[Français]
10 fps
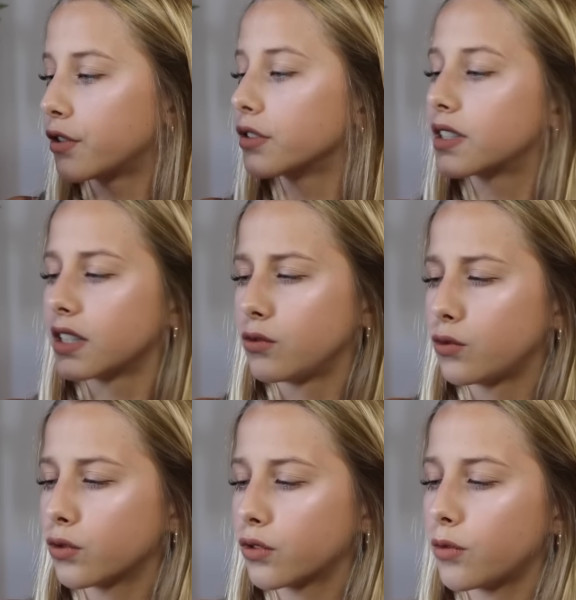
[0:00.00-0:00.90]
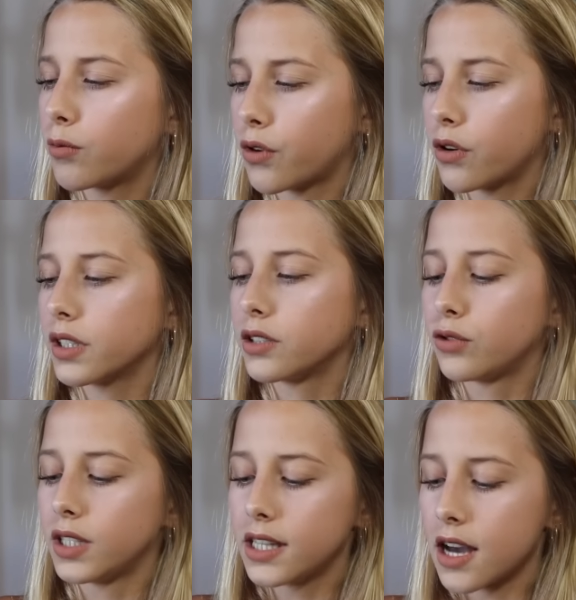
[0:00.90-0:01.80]
C'est du coton blanc et
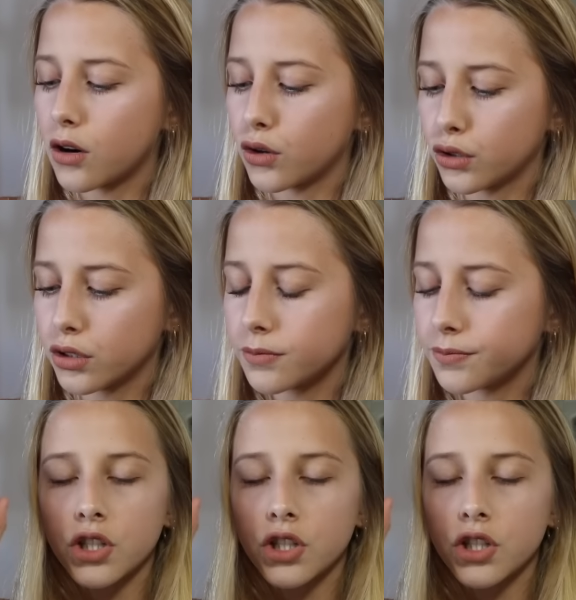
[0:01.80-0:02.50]
du lilas rose.